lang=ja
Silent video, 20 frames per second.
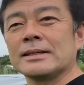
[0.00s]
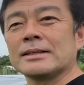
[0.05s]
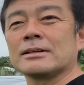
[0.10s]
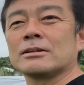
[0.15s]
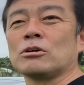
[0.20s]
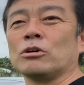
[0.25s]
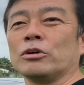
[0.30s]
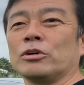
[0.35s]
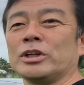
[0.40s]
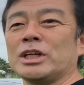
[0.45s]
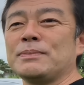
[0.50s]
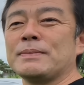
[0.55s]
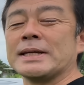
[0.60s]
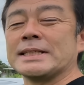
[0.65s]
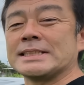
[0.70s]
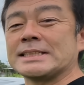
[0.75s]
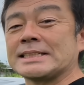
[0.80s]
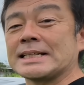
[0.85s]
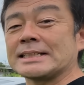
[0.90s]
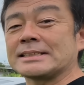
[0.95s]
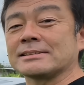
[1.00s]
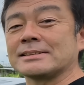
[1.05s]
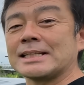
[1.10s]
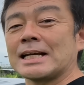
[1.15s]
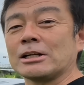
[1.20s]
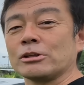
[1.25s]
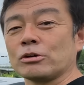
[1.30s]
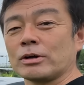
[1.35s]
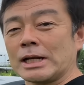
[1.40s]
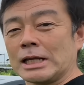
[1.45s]
こうイメージしやすくな
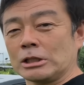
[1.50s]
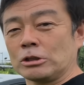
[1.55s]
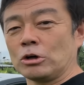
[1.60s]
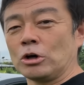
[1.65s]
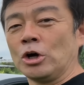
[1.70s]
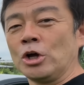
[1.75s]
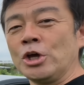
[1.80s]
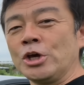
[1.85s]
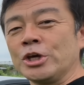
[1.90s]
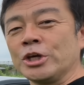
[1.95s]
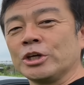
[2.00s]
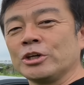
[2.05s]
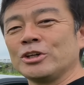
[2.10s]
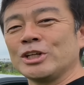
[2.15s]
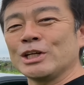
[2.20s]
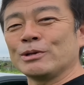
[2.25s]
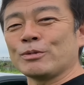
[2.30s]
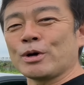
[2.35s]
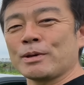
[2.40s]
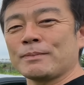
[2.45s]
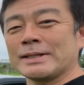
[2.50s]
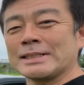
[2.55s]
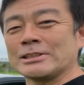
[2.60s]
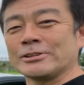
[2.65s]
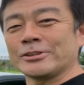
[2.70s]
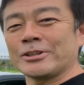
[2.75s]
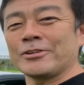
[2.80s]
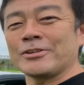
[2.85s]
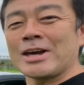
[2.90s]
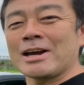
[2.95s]
るのかなというふうに思いますの
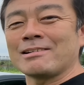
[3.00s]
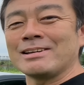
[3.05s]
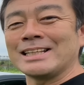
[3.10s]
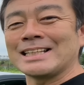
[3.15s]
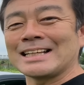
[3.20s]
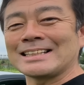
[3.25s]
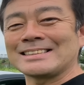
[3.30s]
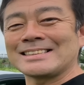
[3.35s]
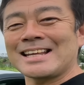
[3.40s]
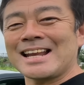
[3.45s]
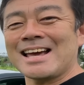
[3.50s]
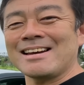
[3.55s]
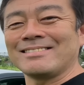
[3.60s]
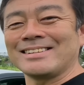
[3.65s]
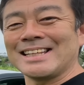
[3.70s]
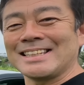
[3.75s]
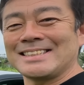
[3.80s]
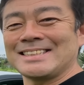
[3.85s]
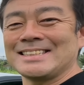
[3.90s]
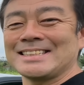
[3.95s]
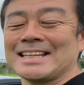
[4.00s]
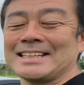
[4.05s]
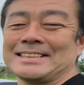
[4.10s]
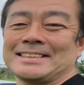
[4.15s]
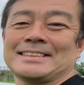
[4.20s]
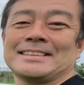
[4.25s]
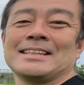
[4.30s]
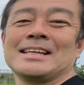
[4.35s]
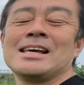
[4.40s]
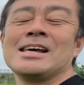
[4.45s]
でお役に立てたら嬉しいで
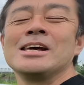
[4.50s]
す。